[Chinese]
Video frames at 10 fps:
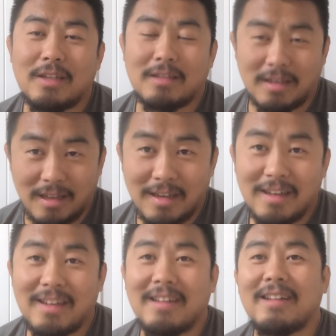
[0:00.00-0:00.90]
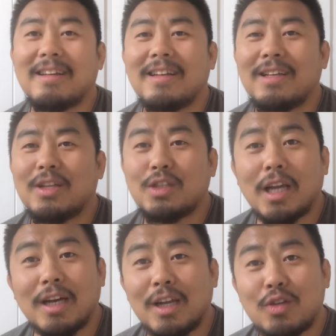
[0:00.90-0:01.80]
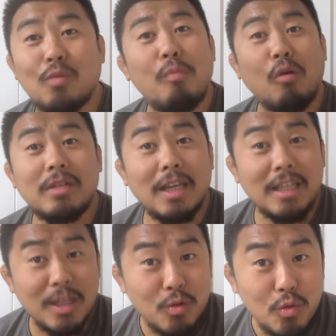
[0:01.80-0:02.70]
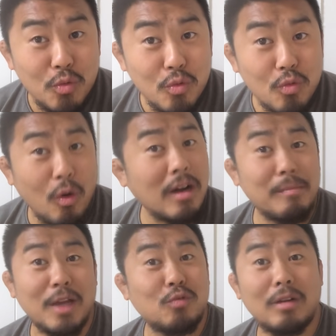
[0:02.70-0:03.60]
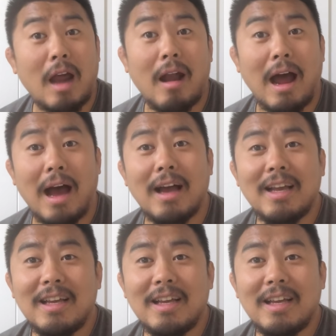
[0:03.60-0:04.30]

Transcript: 真的，这个呢是某些地区，我可没说哪儿啊，